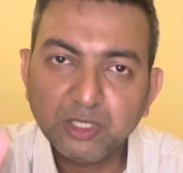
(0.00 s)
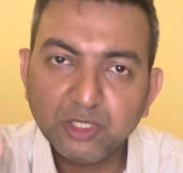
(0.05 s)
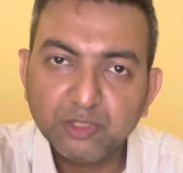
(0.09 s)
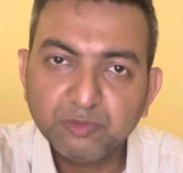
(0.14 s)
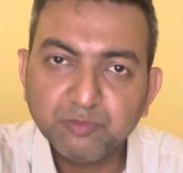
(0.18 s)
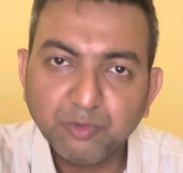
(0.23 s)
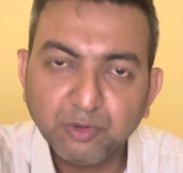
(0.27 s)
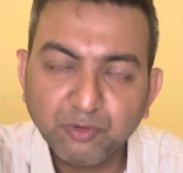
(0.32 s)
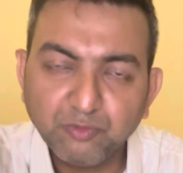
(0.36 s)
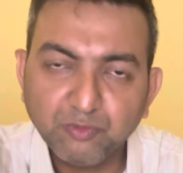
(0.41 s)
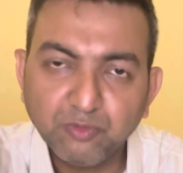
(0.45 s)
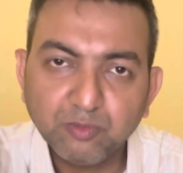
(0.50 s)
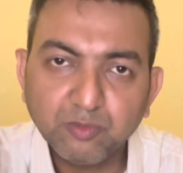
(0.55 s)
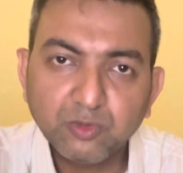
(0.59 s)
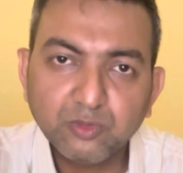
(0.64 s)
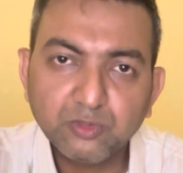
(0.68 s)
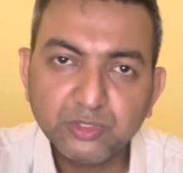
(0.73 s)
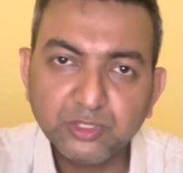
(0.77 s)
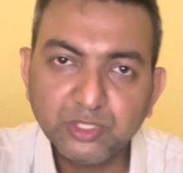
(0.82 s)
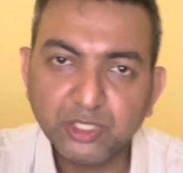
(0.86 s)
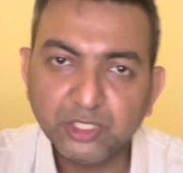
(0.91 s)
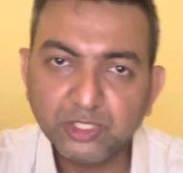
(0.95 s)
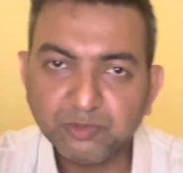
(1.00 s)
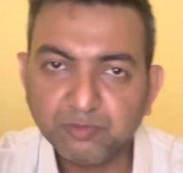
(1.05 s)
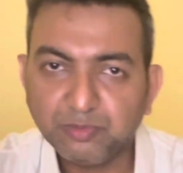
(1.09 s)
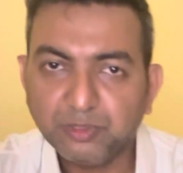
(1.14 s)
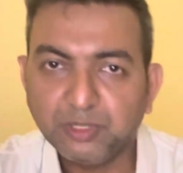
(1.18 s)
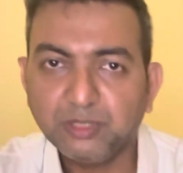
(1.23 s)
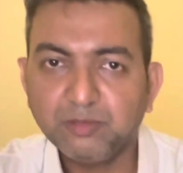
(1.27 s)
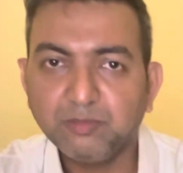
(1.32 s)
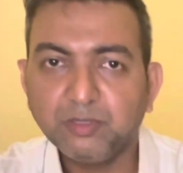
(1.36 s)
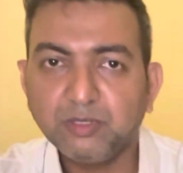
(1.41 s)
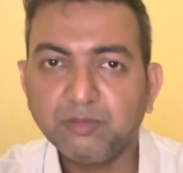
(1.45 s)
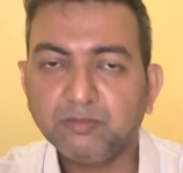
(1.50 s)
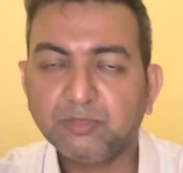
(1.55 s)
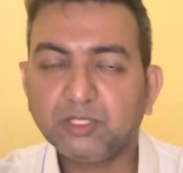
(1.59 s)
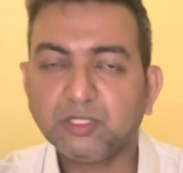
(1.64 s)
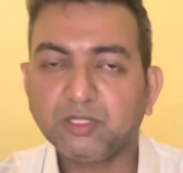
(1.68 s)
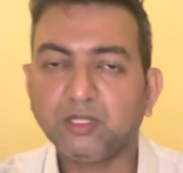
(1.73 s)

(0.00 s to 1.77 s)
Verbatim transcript: इस परफ्यूम को छः स्प्रे में मत